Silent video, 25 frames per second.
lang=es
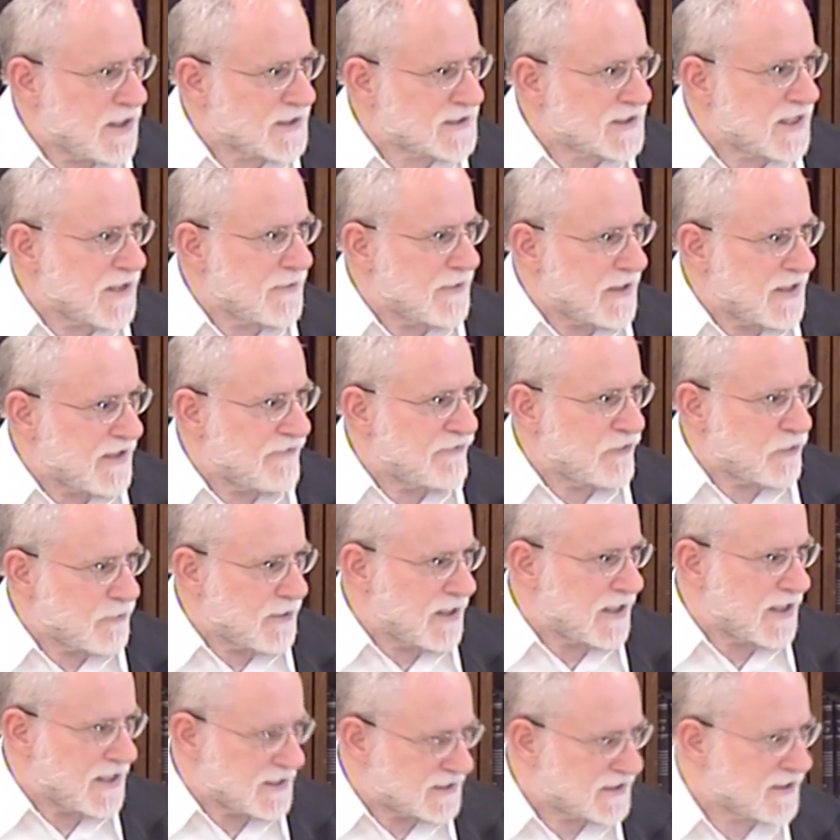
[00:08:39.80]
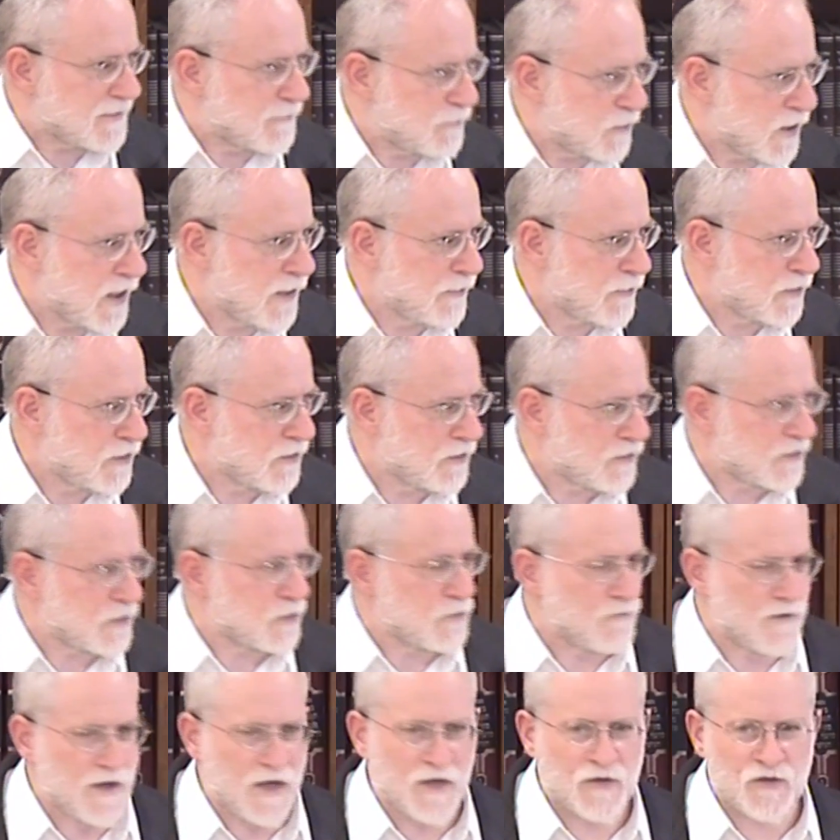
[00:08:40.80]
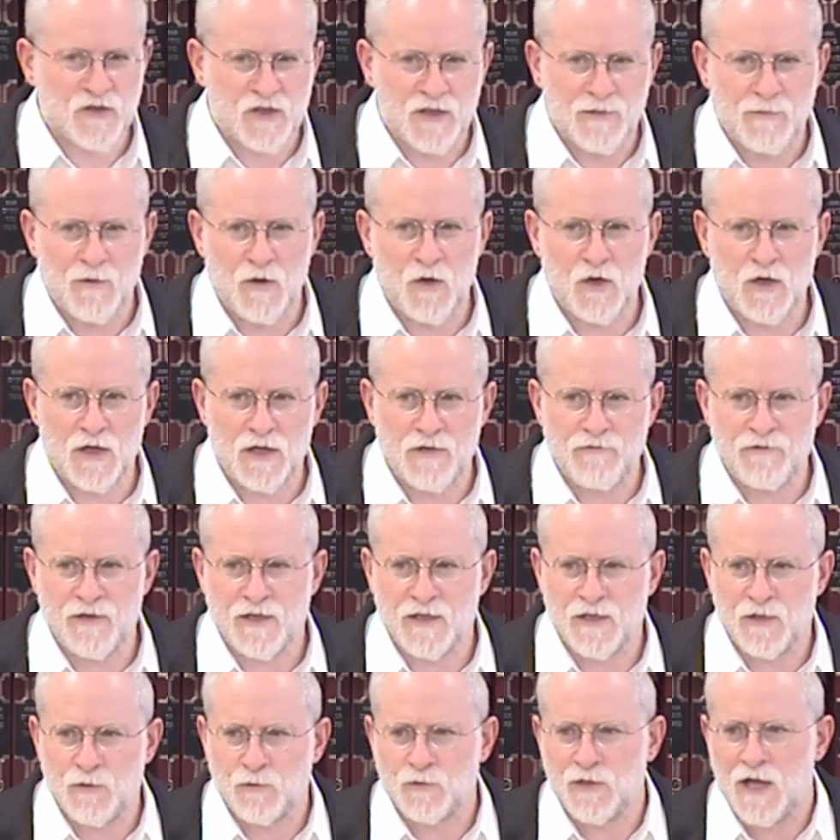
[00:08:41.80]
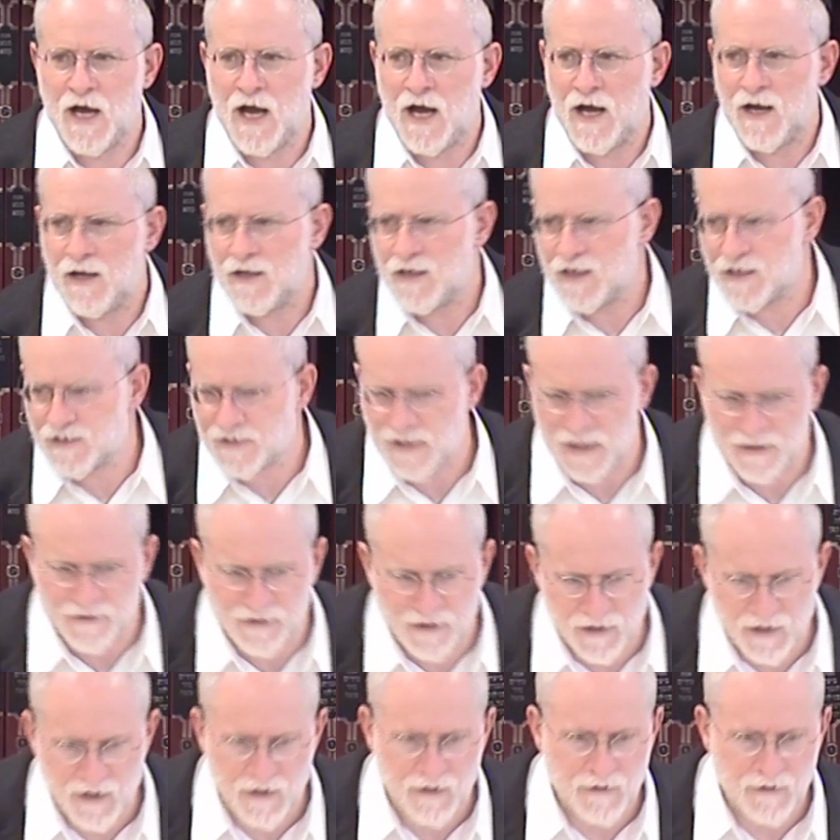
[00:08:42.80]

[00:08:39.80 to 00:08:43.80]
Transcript: que van a formar a este pueblo, Rubén, Simón, Levi, Judá, etc.